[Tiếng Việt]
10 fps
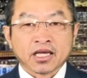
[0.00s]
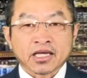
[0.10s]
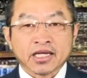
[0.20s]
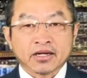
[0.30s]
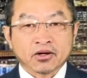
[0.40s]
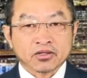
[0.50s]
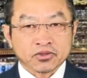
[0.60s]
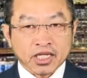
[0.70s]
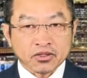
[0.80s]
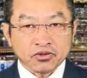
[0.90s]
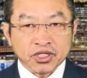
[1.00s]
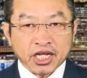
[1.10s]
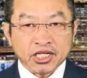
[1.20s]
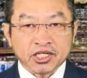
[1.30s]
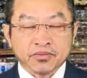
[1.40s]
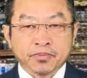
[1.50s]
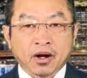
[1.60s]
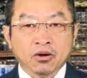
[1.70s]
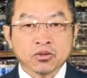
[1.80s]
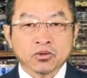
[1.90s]
thì đó các tổ chức tụi dễ chỉ
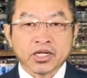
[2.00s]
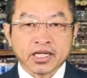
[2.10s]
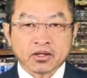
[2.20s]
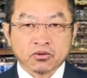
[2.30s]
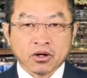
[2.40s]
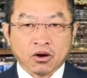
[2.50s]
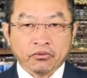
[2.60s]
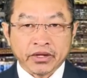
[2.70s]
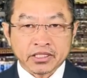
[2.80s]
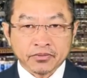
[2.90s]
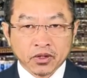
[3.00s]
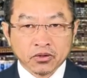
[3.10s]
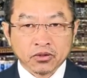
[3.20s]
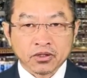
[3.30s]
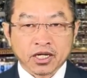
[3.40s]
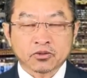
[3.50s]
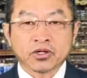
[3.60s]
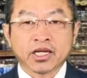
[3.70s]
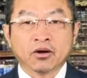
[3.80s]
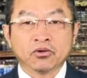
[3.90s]
bao tuần thì của hậu Facebook là
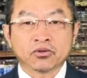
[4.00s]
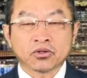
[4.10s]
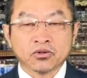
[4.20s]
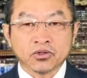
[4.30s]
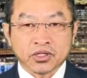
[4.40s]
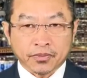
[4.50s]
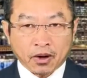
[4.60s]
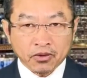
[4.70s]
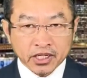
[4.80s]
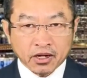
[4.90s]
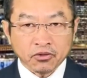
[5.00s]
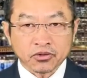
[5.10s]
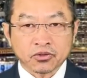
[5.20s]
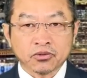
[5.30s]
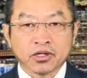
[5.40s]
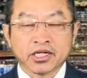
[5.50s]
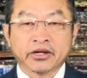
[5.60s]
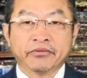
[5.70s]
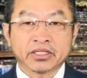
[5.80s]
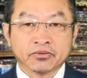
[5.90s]
tuần thì hậu YouTube chỉ bao thì hậu YouTube là thì
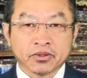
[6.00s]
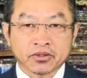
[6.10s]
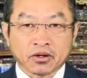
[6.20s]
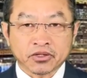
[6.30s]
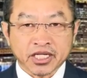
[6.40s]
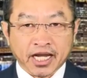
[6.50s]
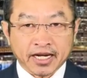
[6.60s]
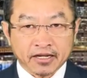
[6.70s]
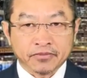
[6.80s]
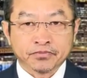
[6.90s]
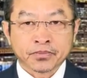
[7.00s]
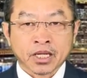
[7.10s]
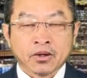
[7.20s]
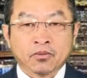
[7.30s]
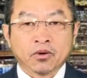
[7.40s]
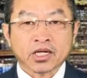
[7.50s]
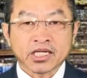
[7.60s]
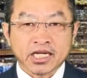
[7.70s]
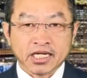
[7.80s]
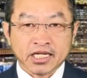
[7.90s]
Facebook tàu tí giả nè mua
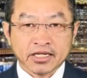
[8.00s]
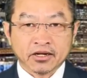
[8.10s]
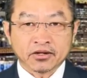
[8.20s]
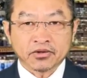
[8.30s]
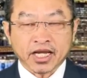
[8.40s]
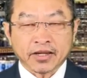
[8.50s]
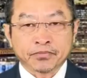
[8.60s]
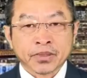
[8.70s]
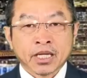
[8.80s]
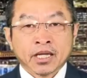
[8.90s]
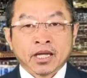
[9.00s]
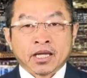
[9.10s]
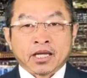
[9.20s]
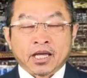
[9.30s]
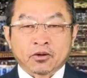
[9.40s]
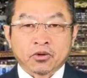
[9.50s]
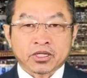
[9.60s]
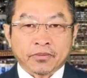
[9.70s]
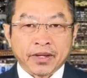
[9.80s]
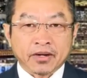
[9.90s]
khi liền nó rồi nè ê của
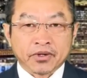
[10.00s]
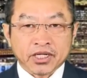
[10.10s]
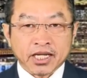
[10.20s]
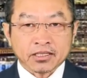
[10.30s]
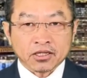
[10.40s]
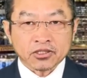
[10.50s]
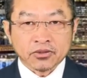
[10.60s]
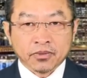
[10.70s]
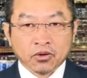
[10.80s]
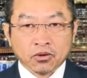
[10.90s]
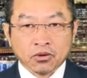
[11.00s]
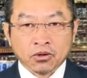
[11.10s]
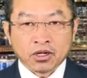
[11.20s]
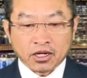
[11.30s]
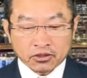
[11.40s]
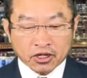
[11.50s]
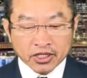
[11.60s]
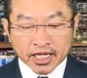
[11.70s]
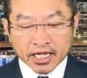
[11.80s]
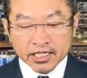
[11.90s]
cho bé là một sai sở sự mù lời tỏn
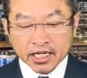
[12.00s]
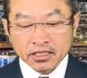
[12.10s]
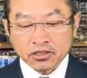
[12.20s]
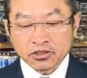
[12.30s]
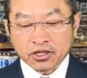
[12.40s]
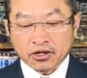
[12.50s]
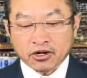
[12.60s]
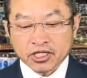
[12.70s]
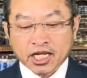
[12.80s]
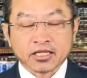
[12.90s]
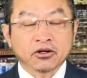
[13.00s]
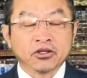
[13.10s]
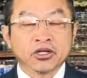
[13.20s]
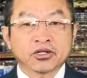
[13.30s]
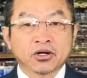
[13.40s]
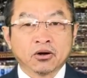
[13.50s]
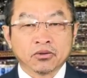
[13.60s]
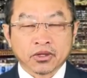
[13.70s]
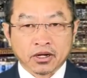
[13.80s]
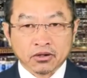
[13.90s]
đây chắc sở sự nó chắc tới nhất rồi
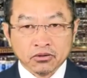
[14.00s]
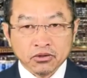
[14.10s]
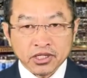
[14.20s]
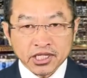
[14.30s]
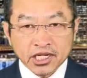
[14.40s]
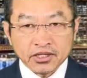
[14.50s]
hồn tới lu y liền